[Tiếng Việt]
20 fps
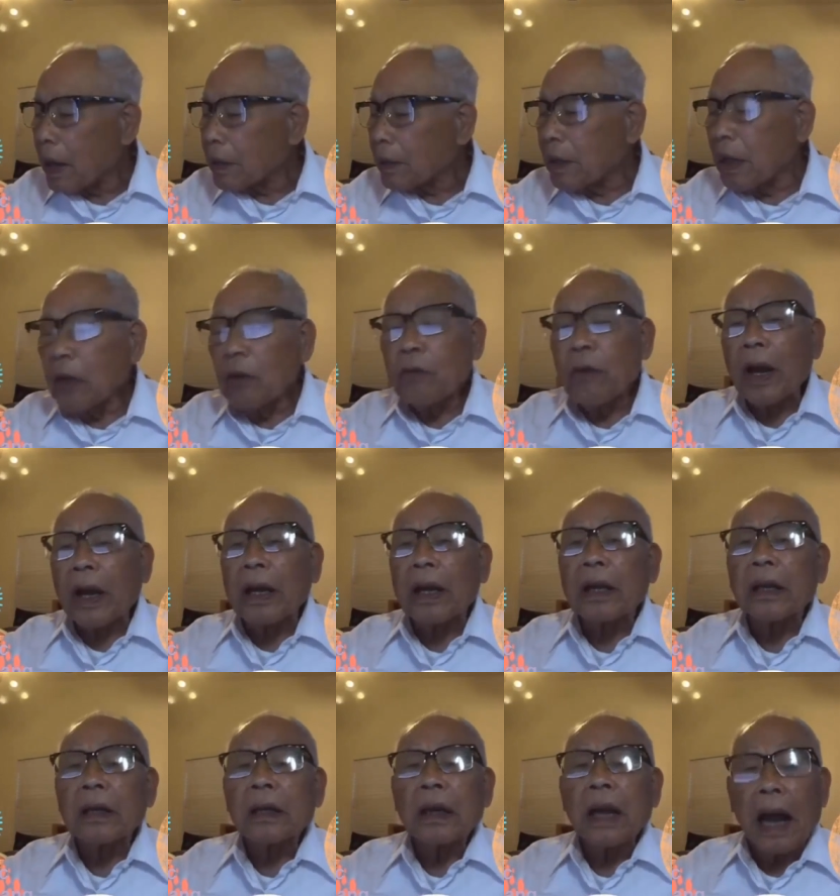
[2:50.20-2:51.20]
chính
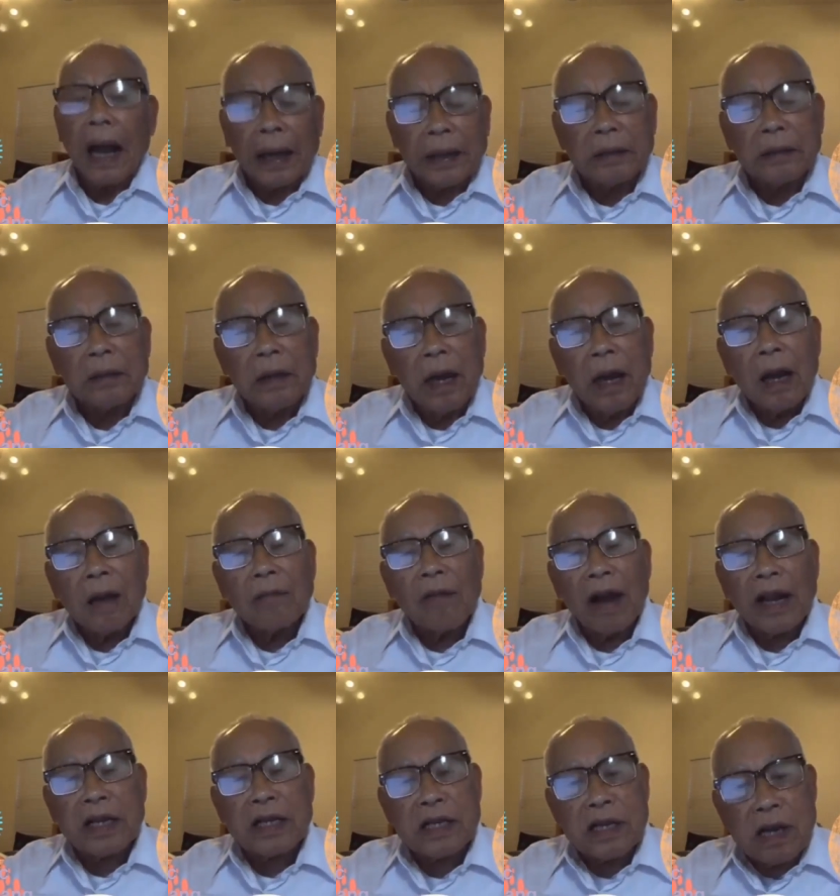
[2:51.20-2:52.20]
quyền Anh
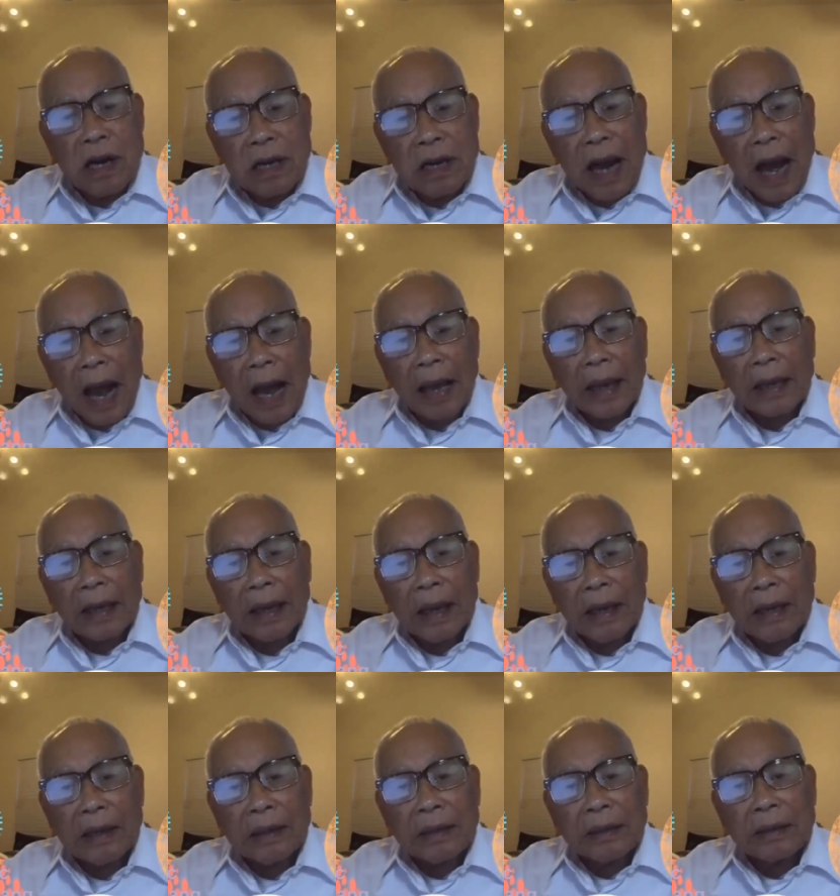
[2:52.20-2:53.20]
phải sửa lại cái
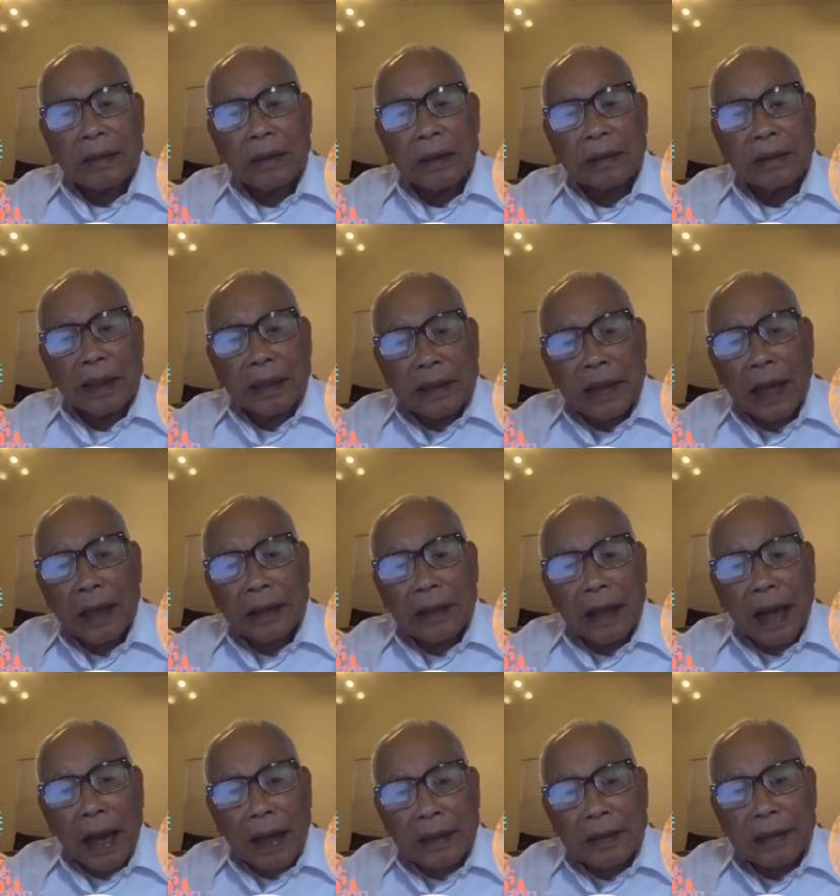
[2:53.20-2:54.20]
chính sách
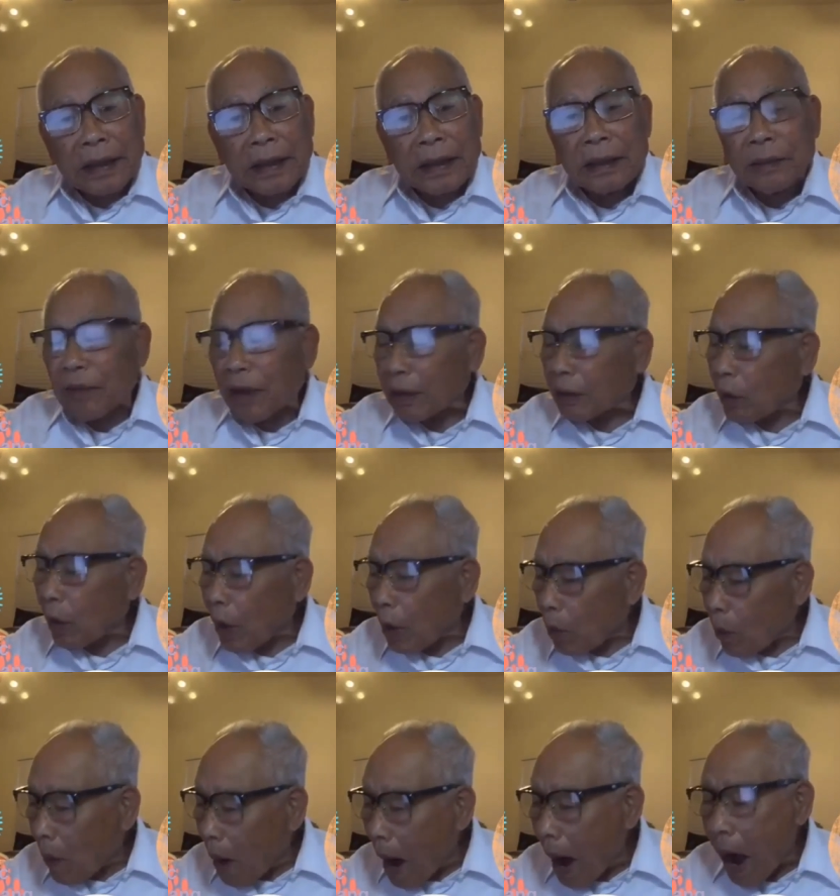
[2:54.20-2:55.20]
cai trị về thuế
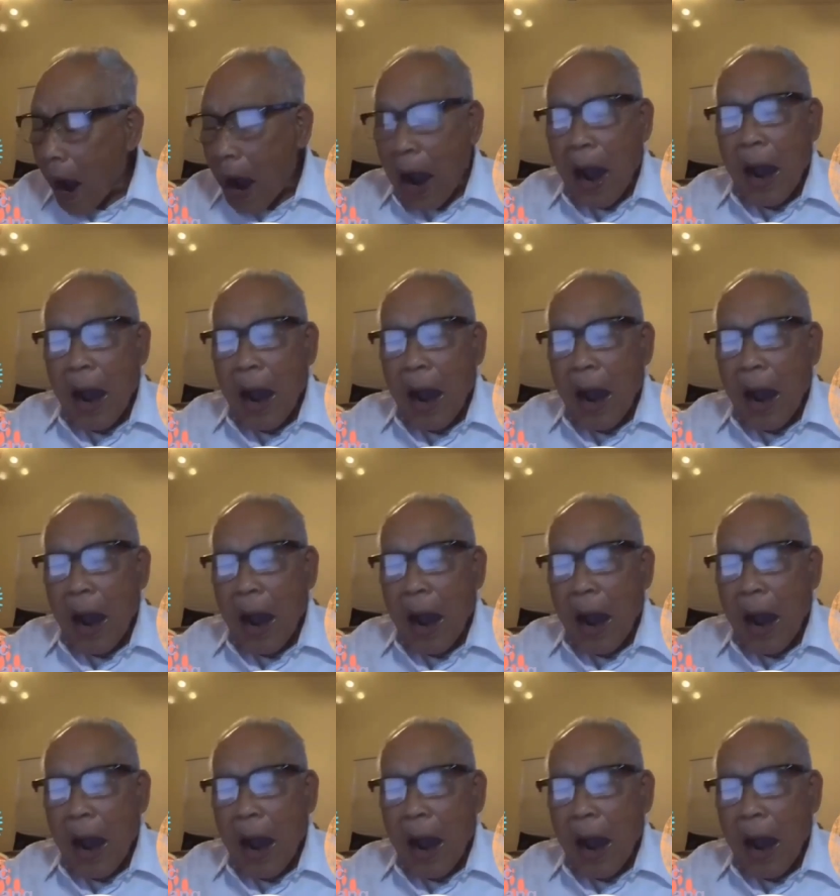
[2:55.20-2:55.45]
khóa.